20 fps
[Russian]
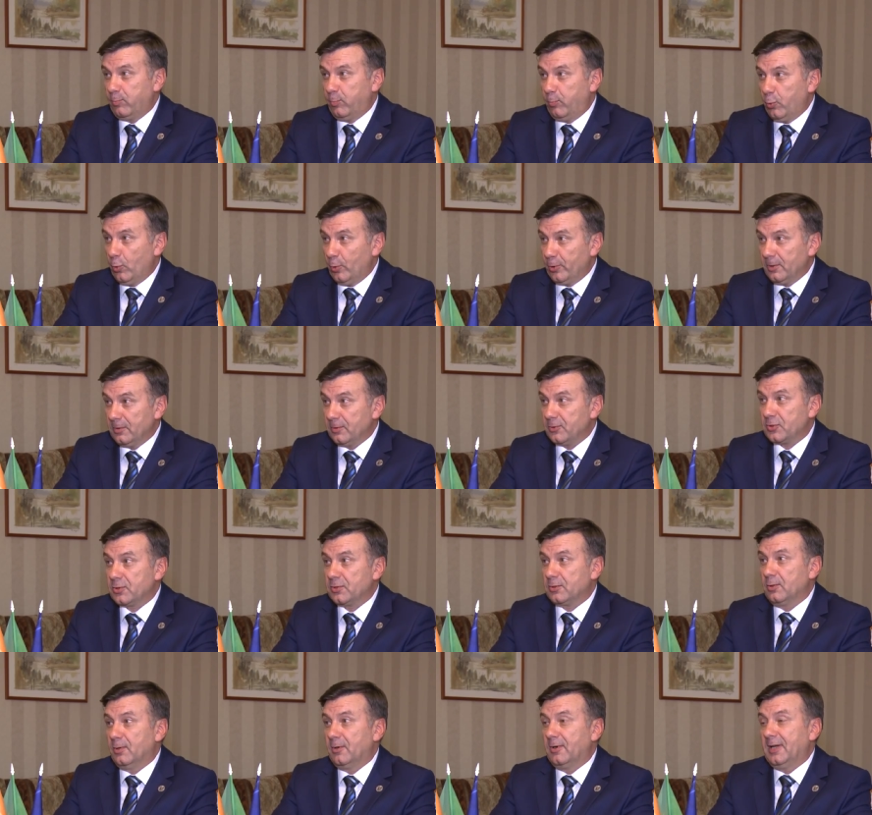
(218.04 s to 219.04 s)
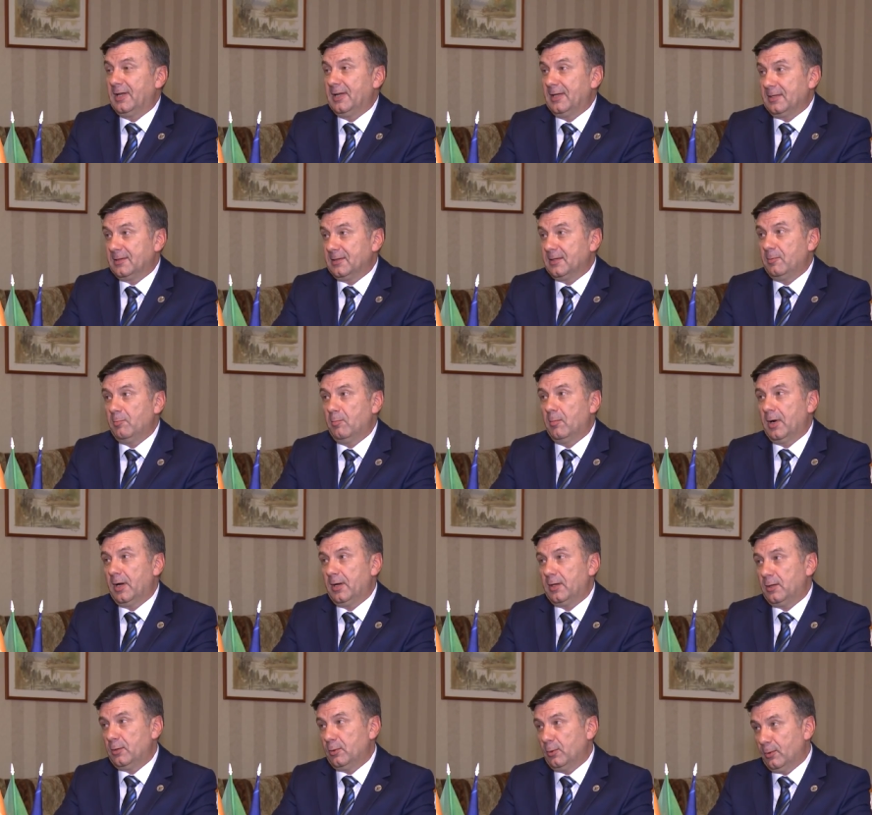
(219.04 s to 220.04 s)
понял, что это
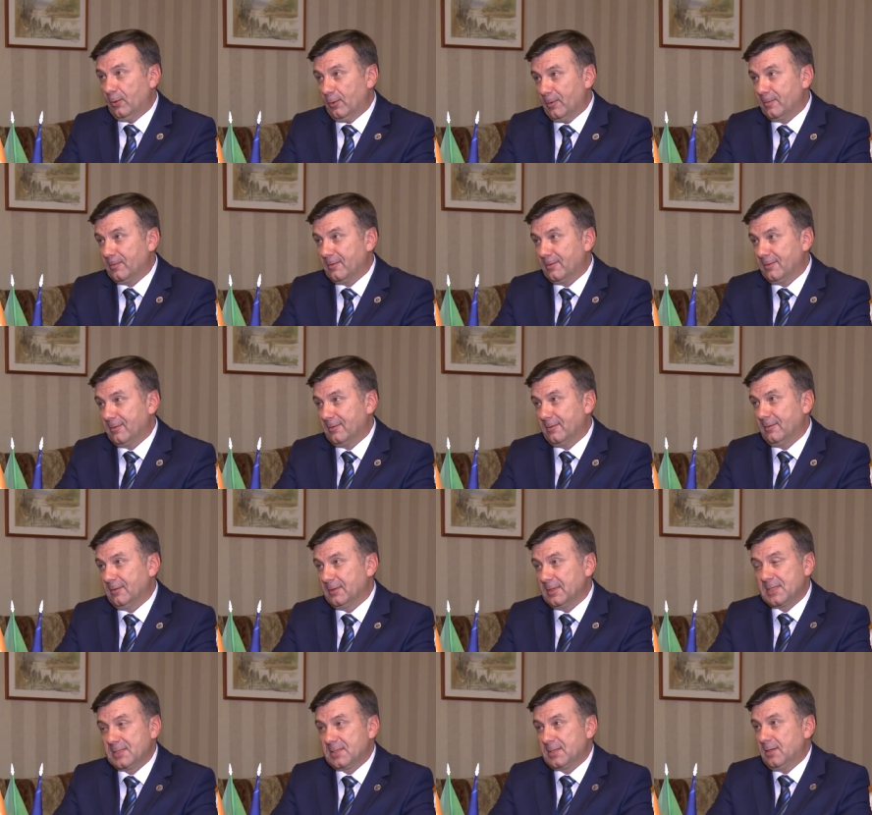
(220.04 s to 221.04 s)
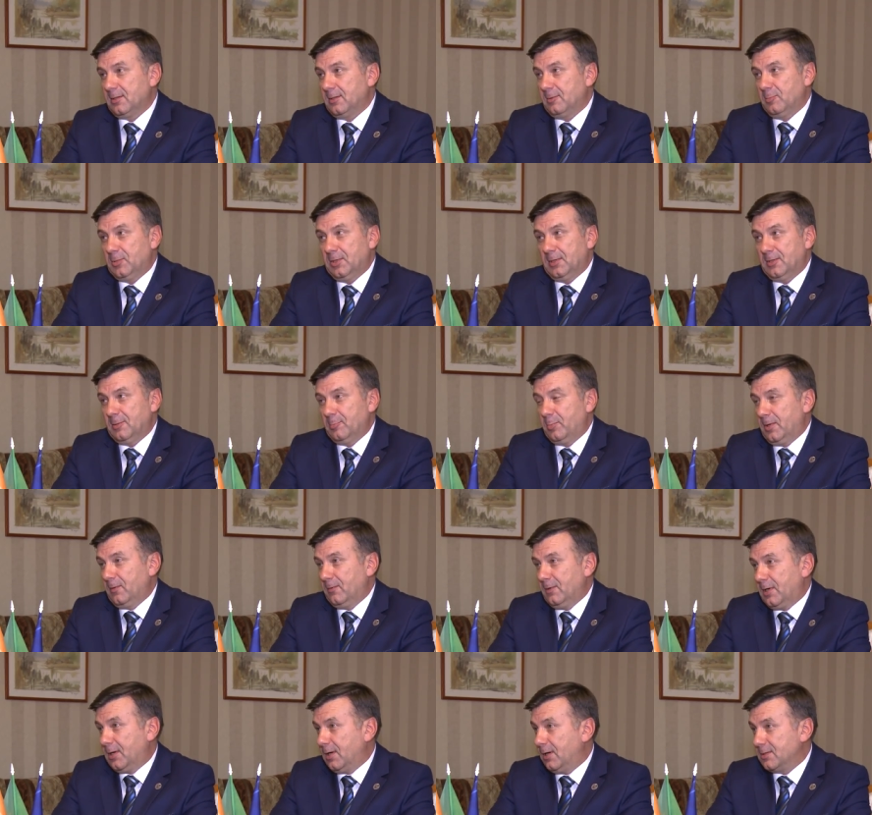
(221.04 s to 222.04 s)
мое. На сцене мне не
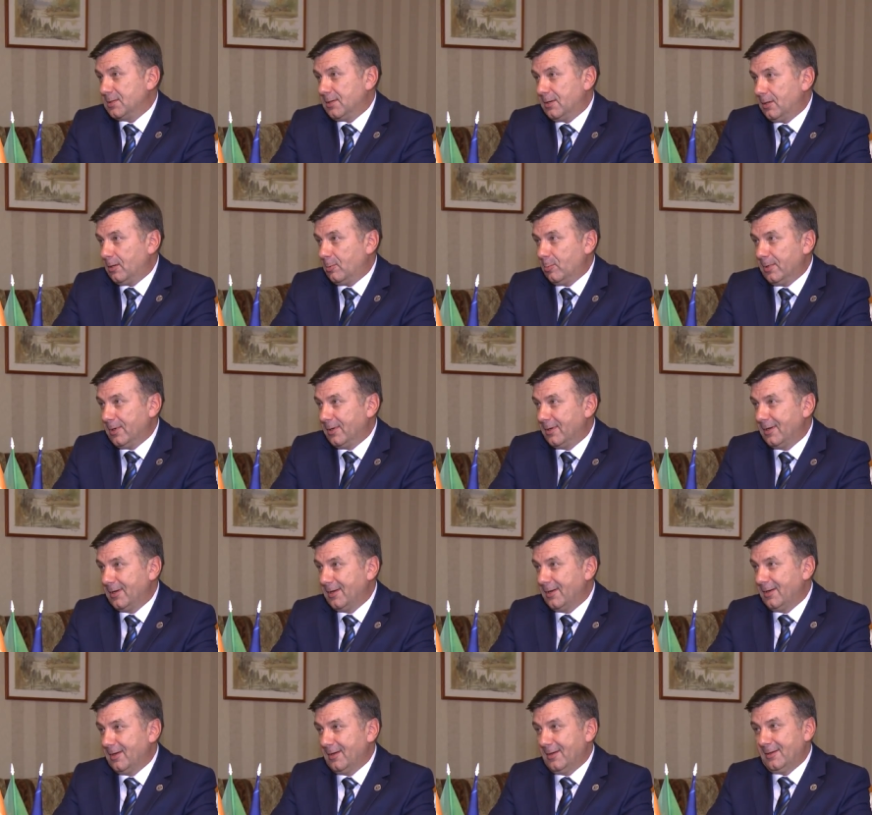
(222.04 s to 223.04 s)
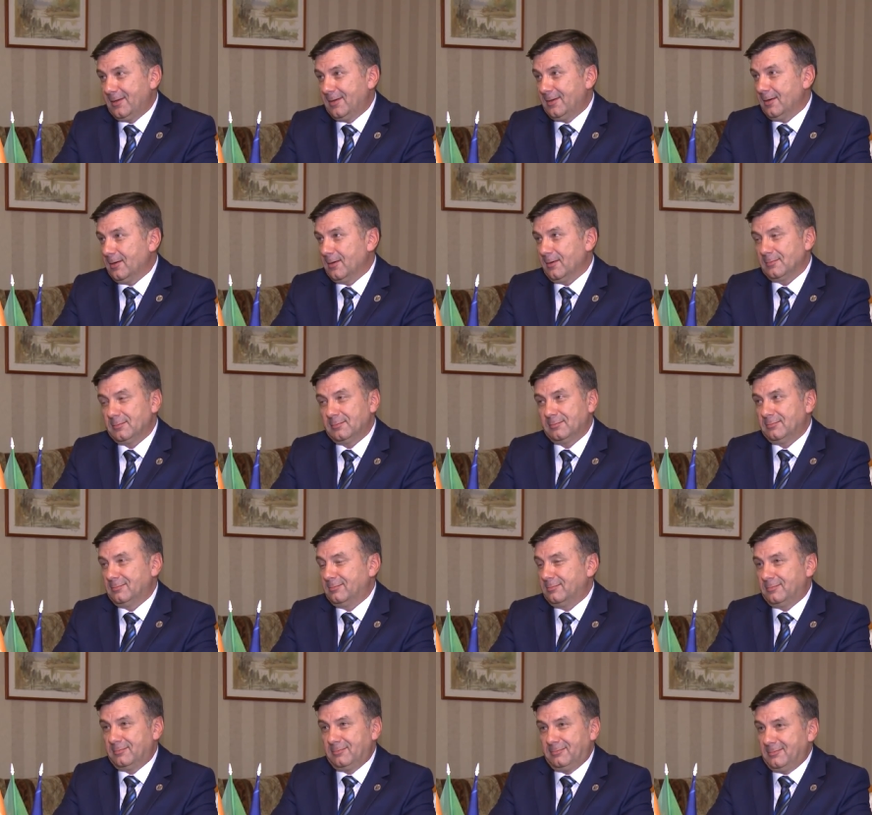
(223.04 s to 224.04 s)
привыкать, как бы. Я,
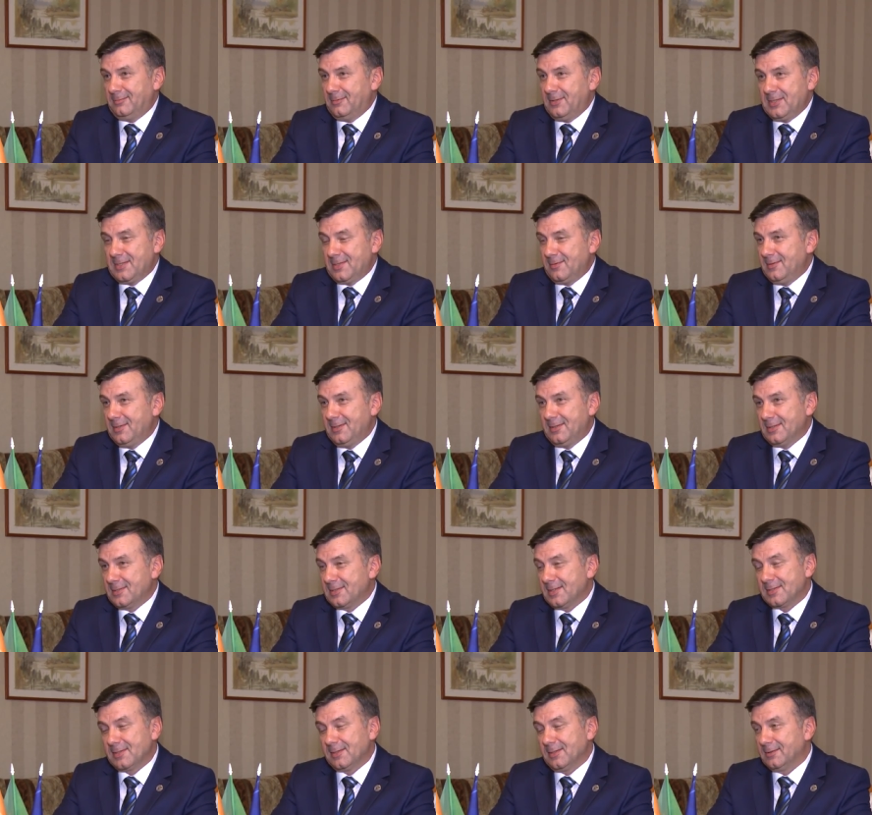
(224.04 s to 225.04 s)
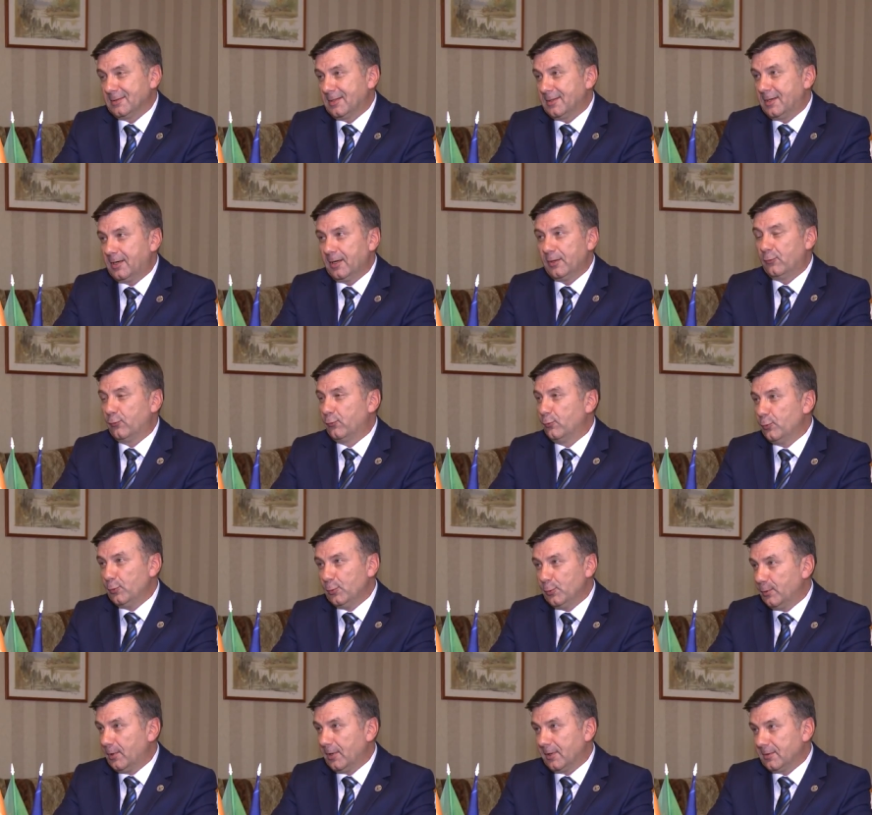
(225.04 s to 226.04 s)
извините за сленг,
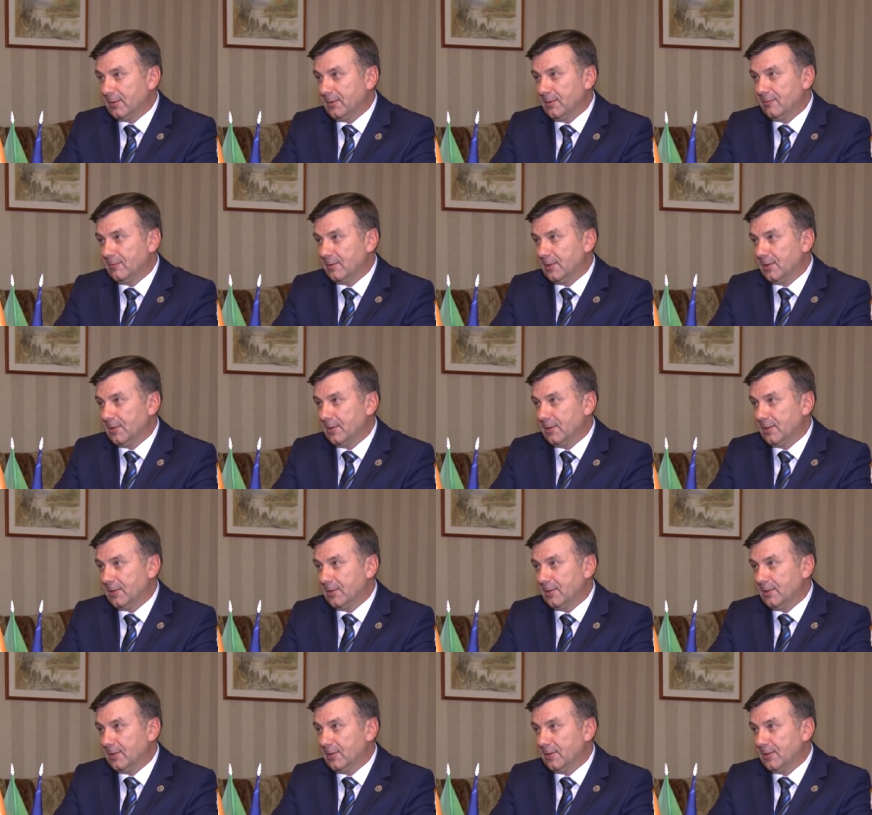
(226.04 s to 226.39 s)
кайфую, когда я